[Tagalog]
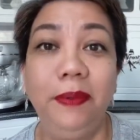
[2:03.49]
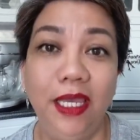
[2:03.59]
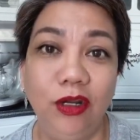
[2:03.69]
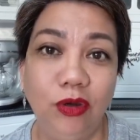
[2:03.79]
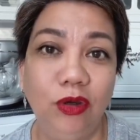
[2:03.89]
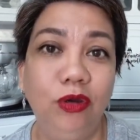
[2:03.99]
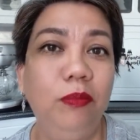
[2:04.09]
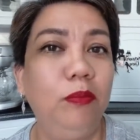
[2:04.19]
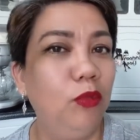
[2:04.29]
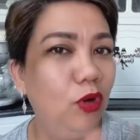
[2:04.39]
Pero
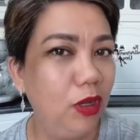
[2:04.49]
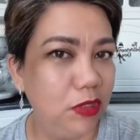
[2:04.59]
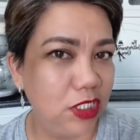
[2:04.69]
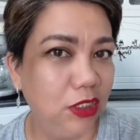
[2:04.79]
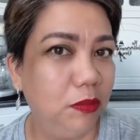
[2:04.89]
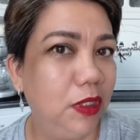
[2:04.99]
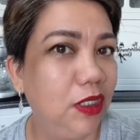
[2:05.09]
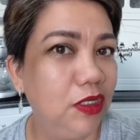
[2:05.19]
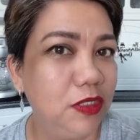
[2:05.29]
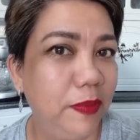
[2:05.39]
mukhang masyadong
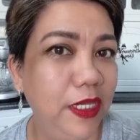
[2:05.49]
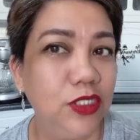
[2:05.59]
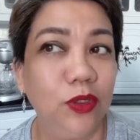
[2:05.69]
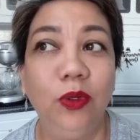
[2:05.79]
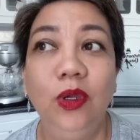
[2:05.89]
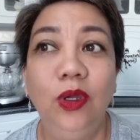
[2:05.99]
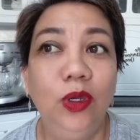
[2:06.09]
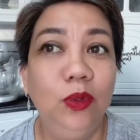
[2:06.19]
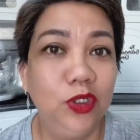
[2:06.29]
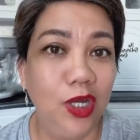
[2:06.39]
malaking space. So,
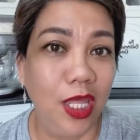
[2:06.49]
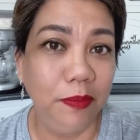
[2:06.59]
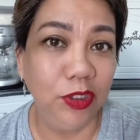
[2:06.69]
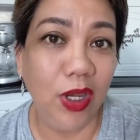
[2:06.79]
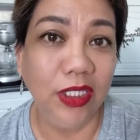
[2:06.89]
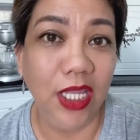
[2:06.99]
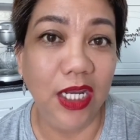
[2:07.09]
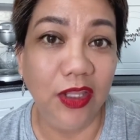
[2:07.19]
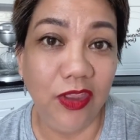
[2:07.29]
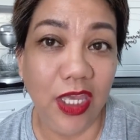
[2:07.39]
would you like me to add
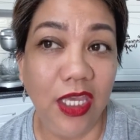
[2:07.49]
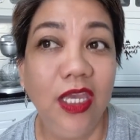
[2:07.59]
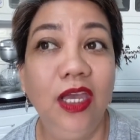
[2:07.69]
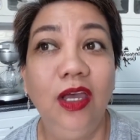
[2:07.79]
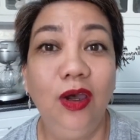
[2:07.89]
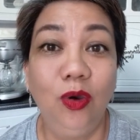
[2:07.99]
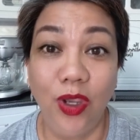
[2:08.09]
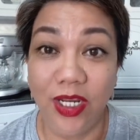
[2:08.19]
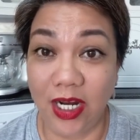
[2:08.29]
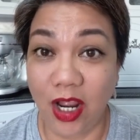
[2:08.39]
anything?
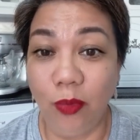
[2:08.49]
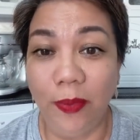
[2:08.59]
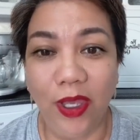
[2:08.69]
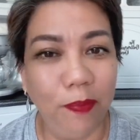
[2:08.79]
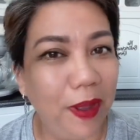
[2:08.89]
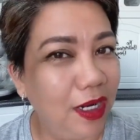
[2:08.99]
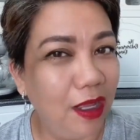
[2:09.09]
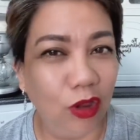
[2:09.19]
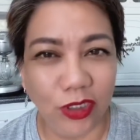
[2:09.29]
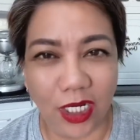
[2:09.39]
Okay na raw. Pero parang
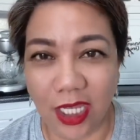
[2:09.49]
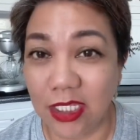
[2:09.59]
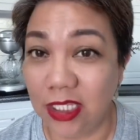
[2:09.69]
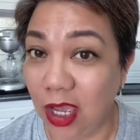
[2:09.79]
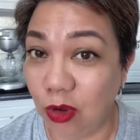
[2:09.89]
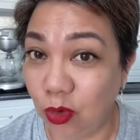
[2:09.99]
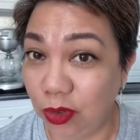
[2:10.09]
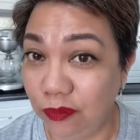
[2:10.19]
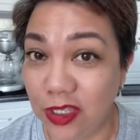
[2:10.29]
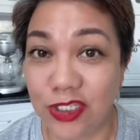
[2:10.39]
ako talaga hindi ako
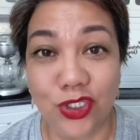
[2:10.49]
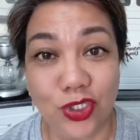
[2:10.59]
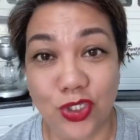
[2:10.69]
convinced.